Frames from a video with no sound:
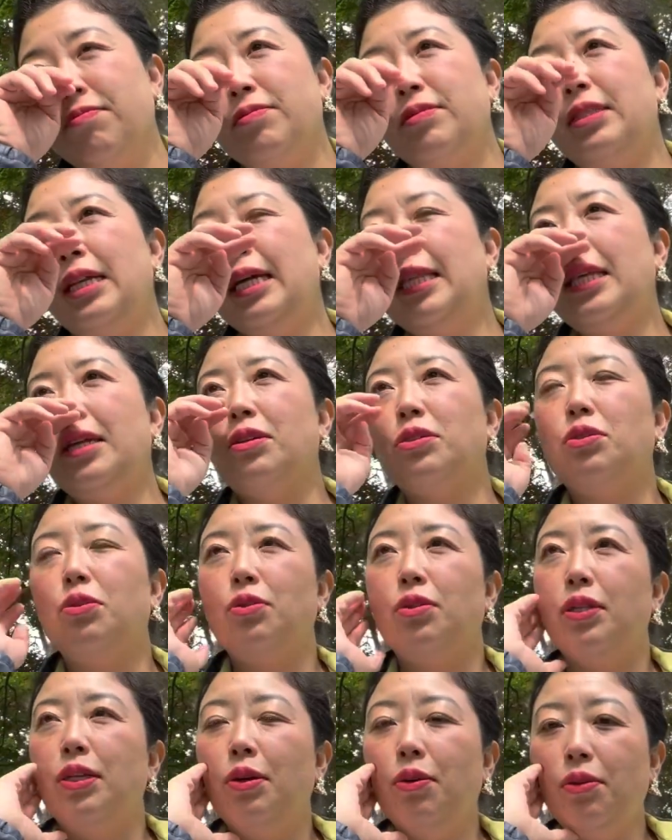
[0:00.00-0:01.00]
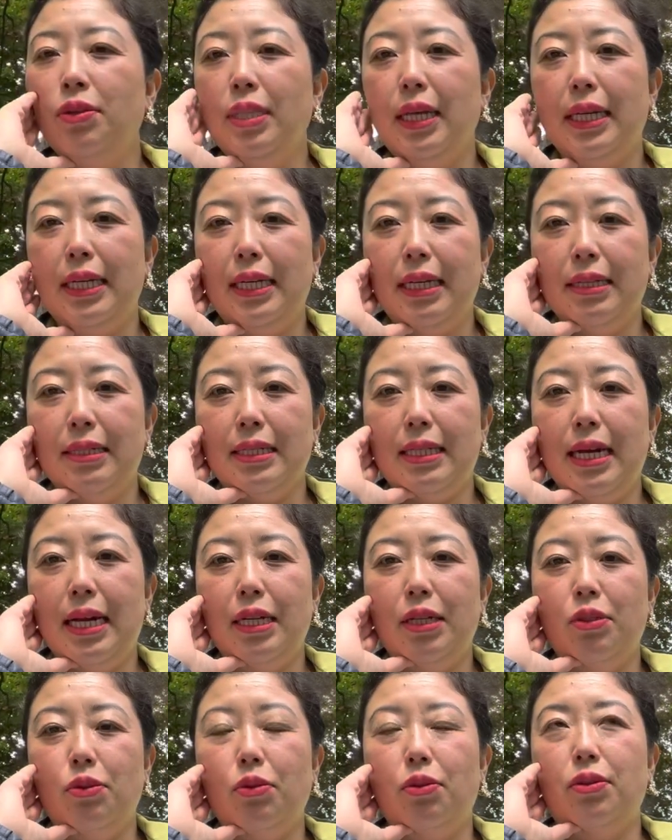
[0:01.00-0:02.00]
なんだろう、その日本で生きづら
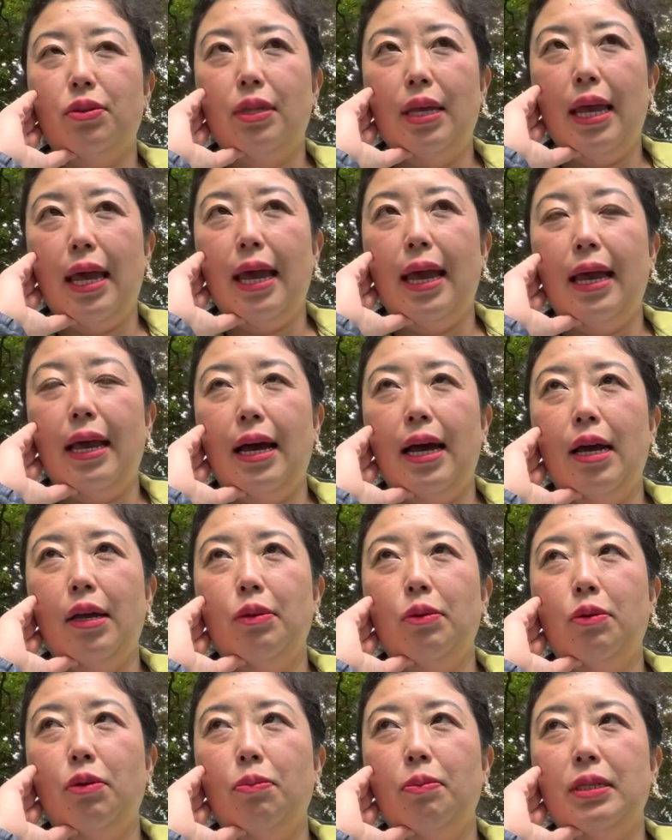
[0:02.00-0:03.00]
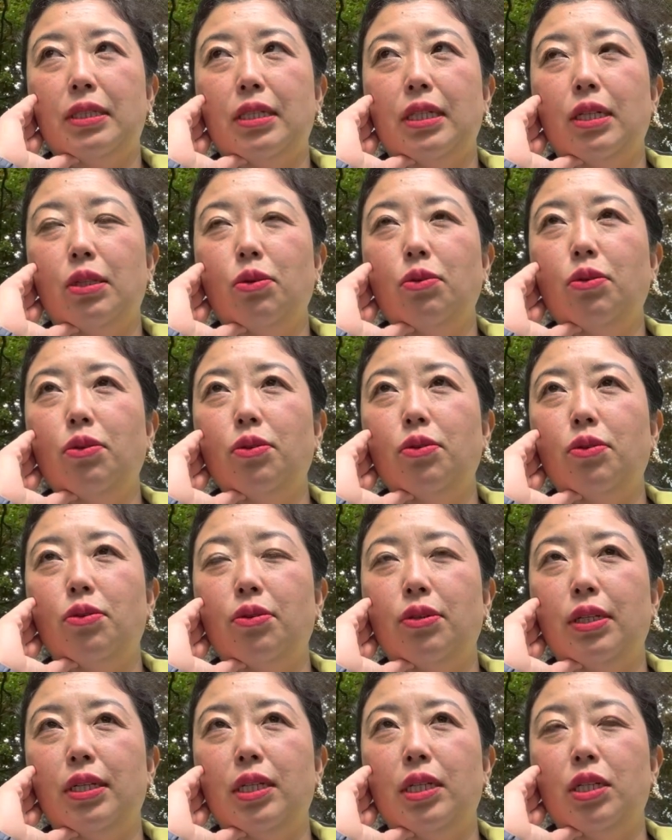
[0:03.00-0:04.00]
い人って、あの、別にどこの
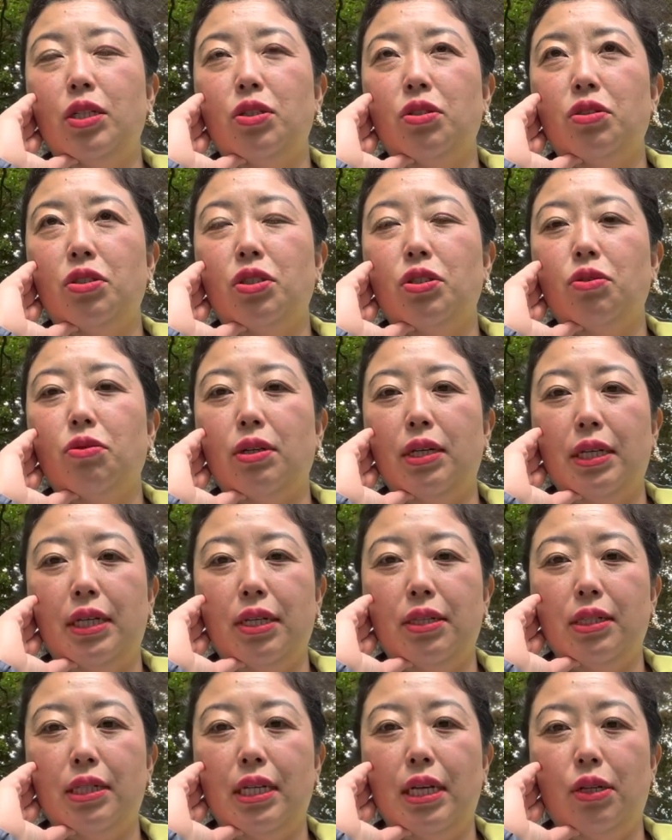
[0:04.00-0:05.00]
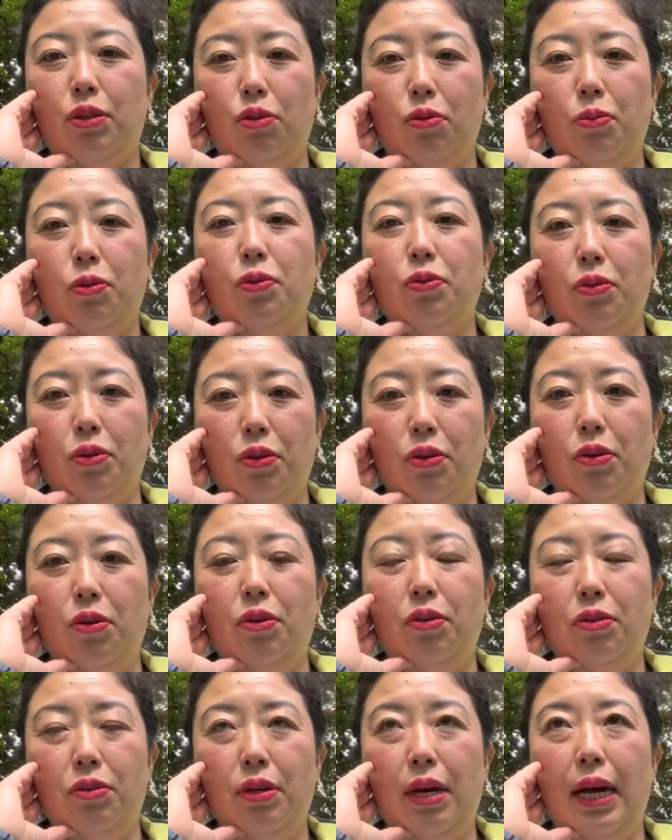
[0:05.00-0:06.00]
国に移住しようが生きづらいと思うの
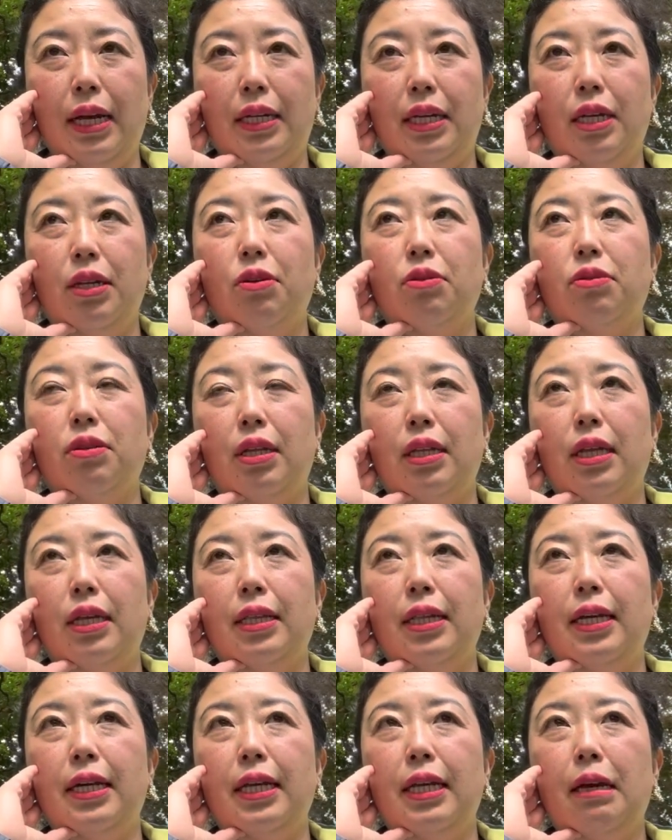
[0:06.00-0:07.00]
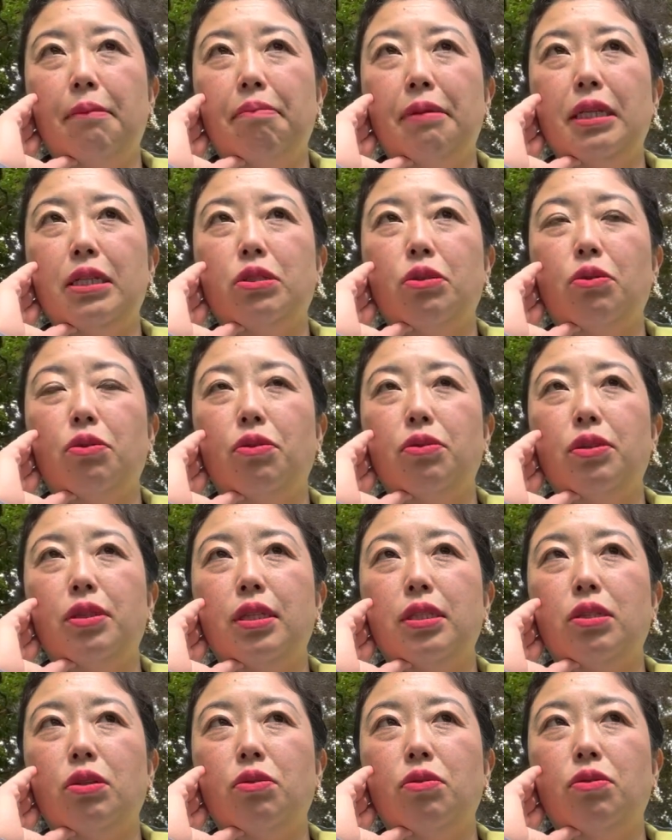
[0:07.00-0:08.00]
よ。うん、はっきり言ってね。なんかやっぱりそこっ
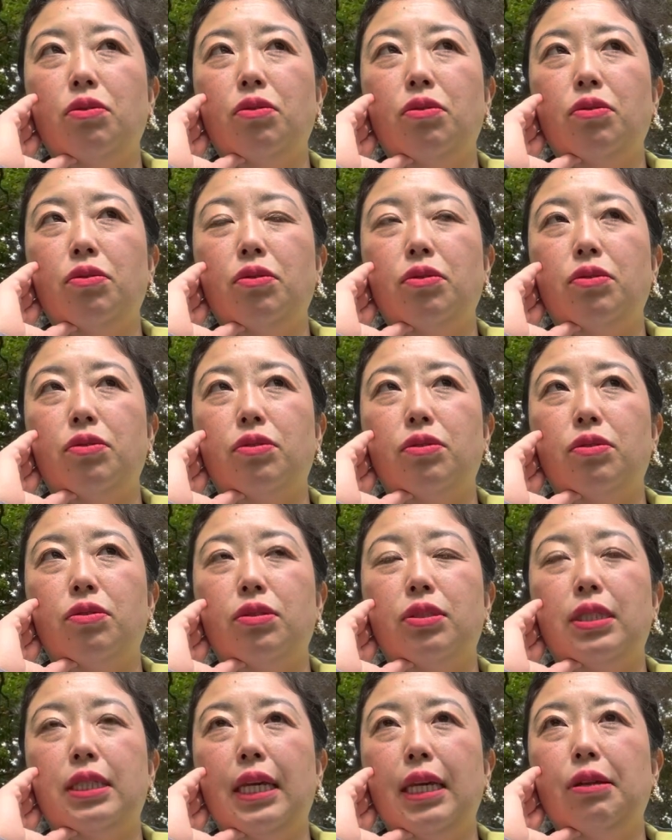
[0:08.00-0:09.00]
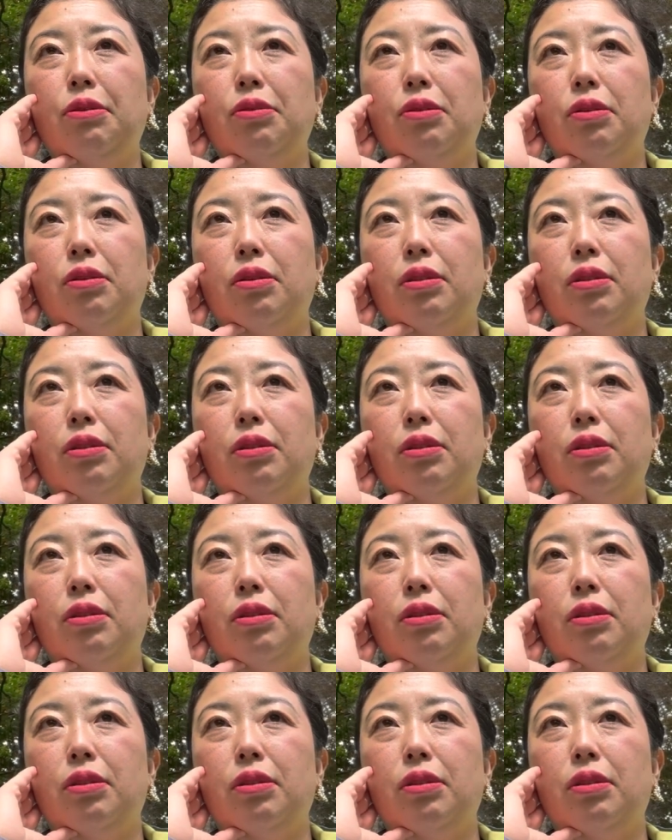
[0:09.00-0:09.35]
てその、スキル、